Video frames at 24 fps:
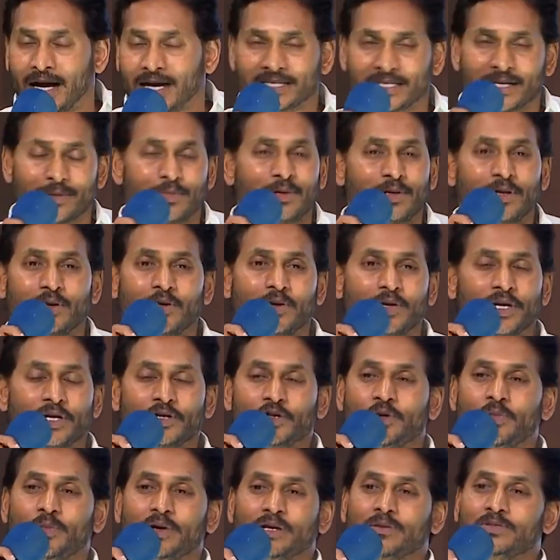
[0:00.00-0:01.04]
అసెంబ్లీలో
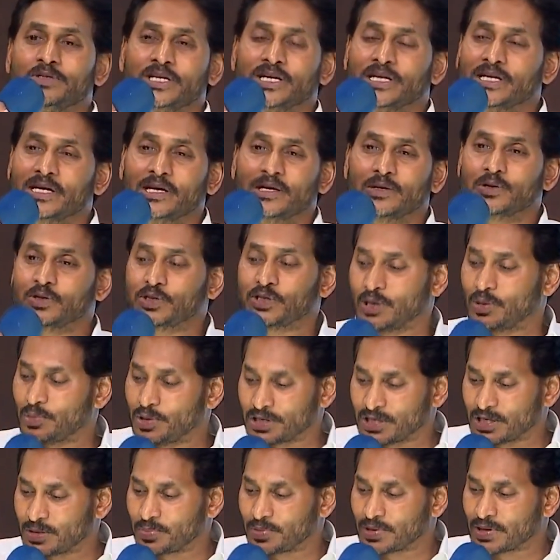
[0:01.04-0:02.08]
ఏదో మనం
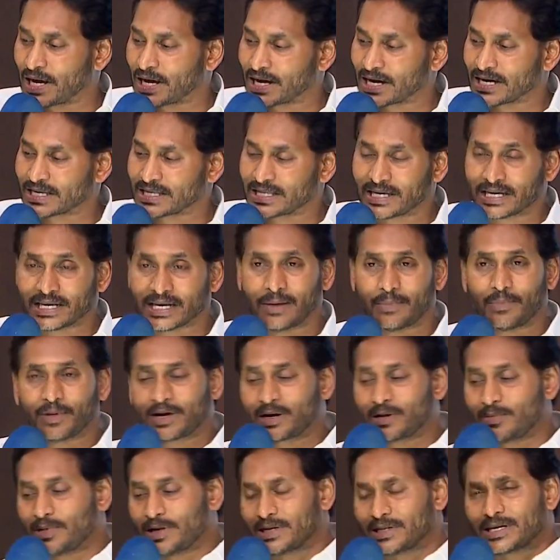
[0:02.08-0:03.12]
చేయగలుగుతామని చెప్పి నాకైతే
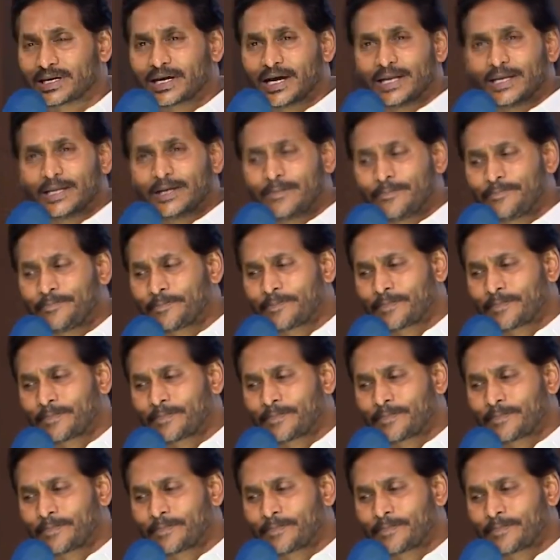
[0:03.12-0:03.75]
నమ్మకం లేదు కానీ